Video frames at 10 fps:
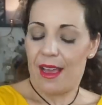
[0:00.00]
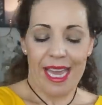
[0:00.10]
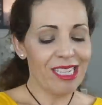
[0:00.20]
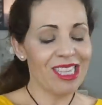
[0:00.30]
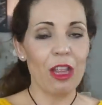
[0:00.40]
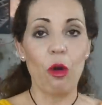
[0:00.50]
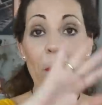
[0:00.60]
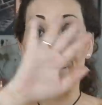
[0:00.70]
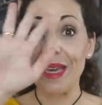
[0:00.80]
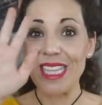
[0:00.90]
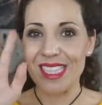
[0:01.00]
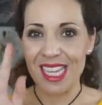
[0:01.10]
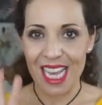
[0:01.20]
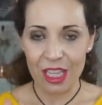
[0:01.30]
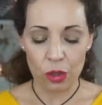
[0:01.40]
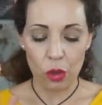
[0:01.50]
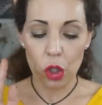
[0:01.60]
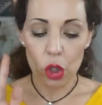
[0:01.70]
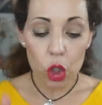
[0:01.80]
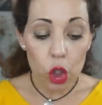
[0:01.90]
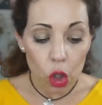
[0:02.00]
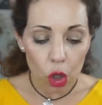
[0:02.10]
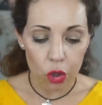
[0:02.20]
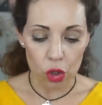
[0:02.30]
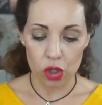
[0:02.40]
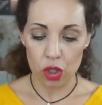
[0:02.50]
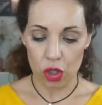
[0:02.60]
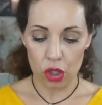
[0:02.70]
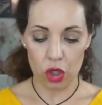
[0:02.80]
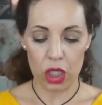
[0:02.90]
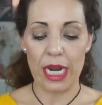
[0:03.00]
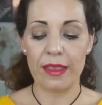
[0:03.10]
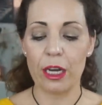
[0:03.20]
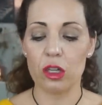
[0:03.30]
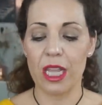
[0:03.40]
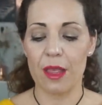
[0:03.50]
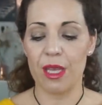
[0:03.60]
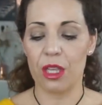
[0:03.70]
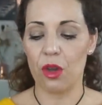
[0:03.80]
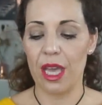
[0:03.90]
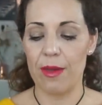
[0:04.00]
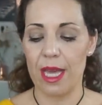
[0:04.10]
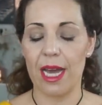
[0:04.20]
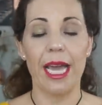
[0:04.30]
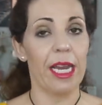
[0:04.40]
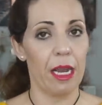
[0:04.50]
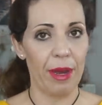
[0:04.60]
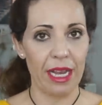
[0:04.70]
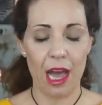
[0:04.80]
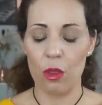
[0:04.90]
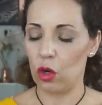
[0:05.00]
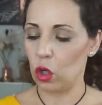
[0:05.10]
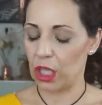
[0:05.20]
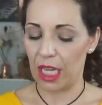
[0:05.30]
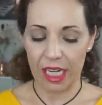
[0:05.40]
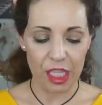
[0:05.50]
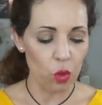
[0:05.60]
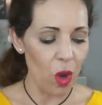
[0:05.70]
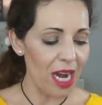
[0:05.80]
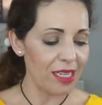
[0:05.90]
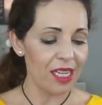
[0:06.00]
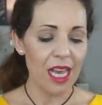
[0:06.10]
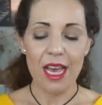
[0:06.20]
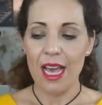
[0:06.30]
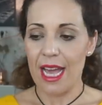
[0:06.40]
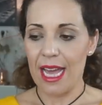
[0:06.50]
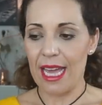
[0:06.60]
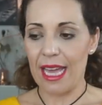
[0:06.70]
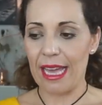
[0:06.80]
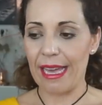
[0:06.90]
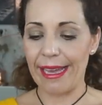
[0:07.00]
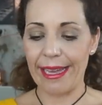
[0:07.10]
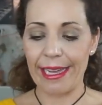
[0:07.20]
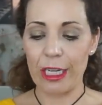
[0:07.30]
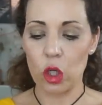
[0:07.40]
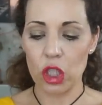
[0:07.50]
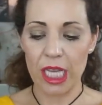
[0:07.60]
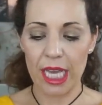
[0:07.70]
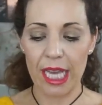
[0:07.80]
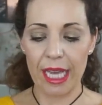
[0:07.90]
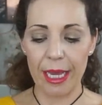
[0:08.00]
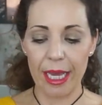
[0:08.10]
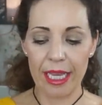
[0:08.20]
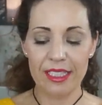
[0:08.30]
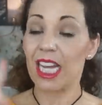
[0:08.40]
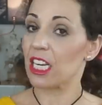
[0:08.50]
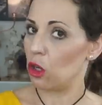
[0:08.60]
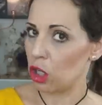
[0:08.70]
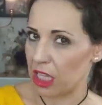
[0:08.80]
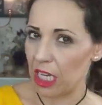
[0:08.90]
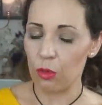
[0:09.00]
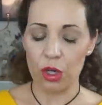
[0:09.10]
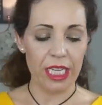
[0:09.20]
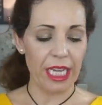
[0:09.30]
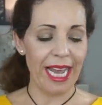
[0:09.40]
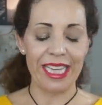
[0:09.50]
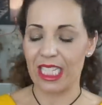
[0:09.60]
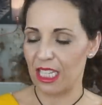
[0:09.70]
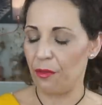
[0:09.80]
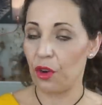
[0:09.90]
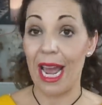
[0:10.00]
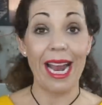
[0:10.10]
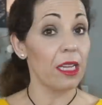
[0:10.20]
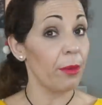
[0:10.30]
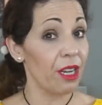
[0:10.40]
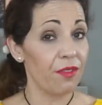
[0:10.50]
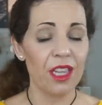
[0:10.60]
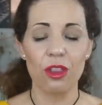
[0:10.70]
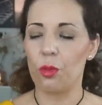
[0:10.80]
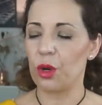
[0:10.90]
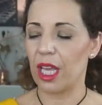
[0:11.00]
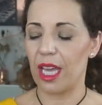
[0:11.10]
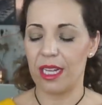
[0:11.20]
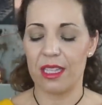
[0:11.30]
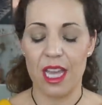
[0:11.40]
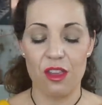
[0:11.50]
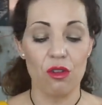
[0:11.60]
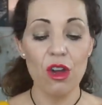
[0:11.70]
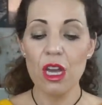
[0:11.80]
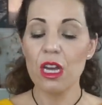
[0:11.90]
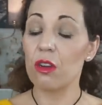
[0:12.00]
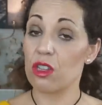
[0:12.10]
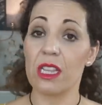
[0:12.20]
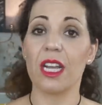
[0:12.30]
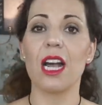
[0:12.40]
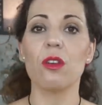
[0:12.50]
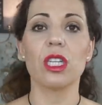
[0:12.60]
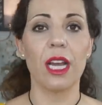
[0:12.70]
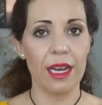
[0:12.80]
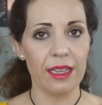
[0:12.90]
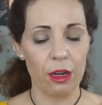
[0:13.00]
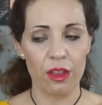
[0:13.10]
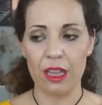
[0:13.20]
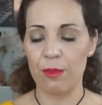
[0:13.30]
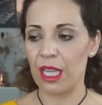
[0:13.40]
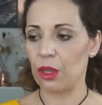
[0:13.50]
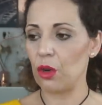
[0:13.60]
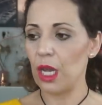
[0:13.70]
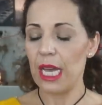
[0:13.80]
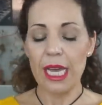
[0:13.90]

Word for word: que he estado bicheando todos los calendarios de Adviento que había en el mercado, los de Rituals, eh, los de Charlotte Tilbury, el de Sephora, el de Benefit, no, porque este año nos han dejado sin calendario de Adviento.